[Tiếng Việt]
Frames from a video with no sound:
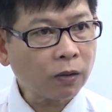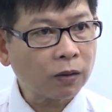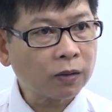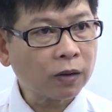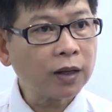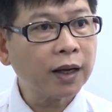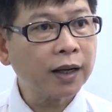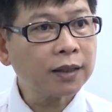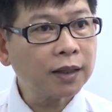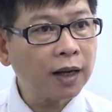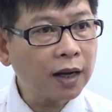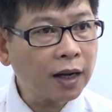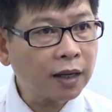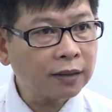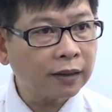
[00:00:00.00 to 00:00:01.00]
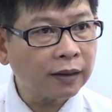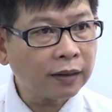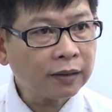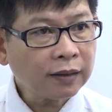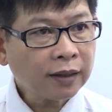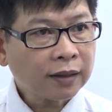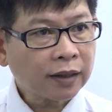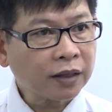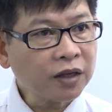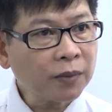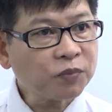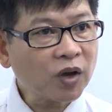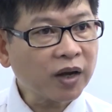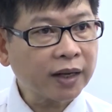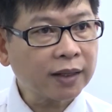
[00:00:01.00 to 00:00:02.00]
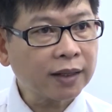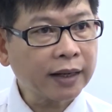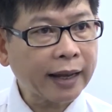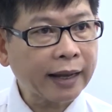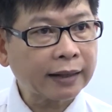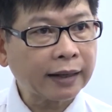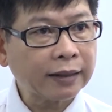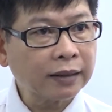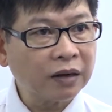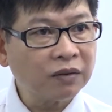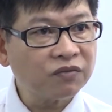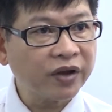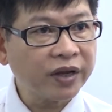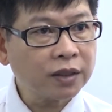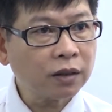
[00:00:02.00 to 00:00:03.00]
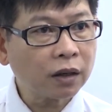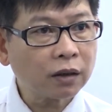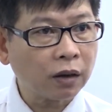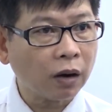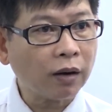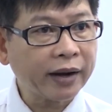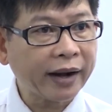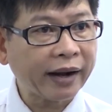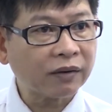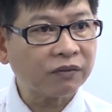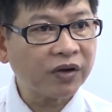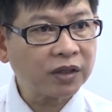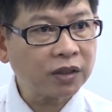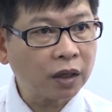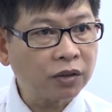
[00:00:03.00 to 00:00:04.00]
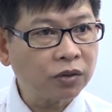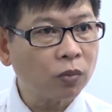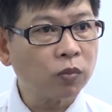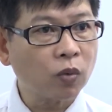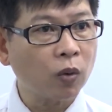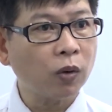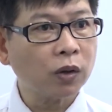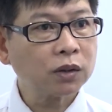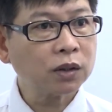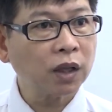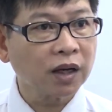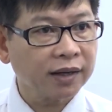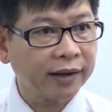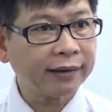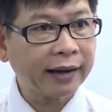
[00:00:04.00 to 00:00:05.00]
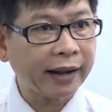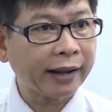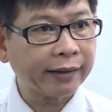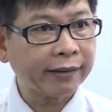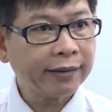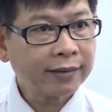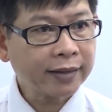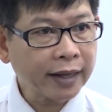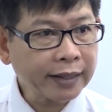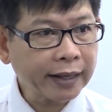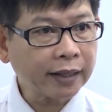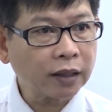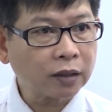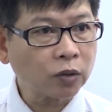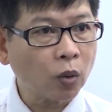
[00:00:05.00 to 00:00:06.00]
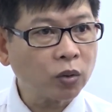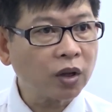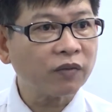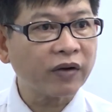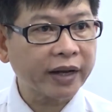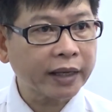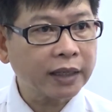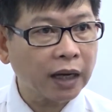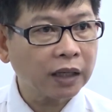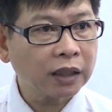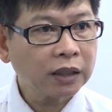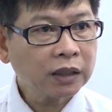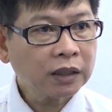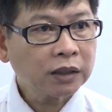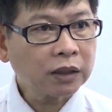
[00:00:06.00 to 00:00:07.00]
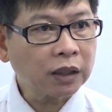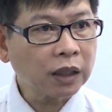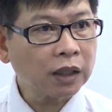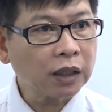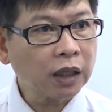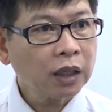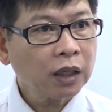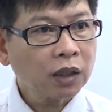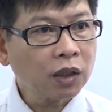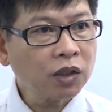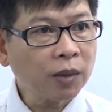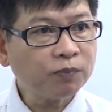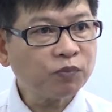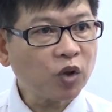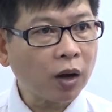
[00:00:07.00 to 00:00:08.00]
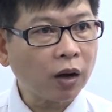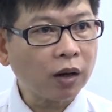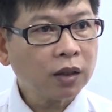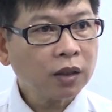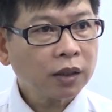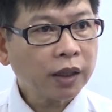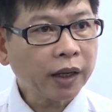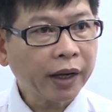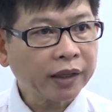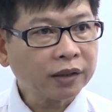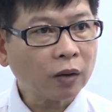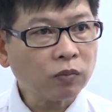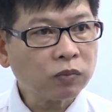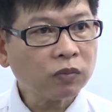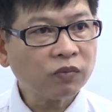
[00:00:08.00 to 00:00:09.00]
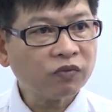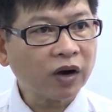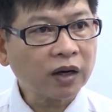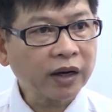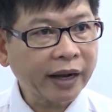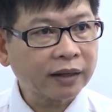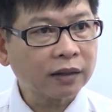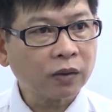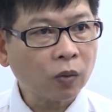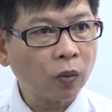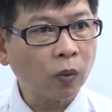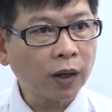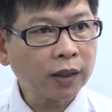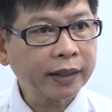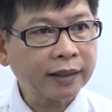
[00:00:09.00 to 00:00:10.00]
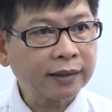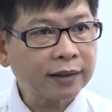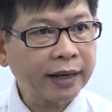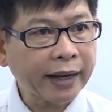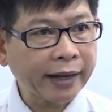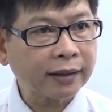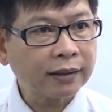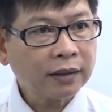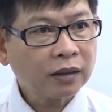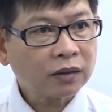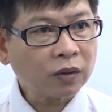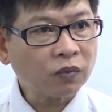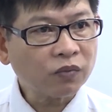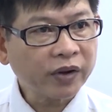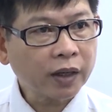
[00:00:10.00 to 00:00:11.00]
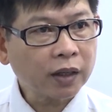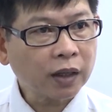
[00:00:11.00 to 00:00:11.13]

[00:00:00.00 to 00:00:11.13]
Còn có lợi ích lớn hơn nữa là giúp cho ngành ngân hàng là định vị rất rõ ràng về chân dung của từng khách hàng, kể cả là tổ chức và cá nhân. Cho nên nó, nó giúp cho cái hệ thống vận hành của ngành ngân hàng trong việc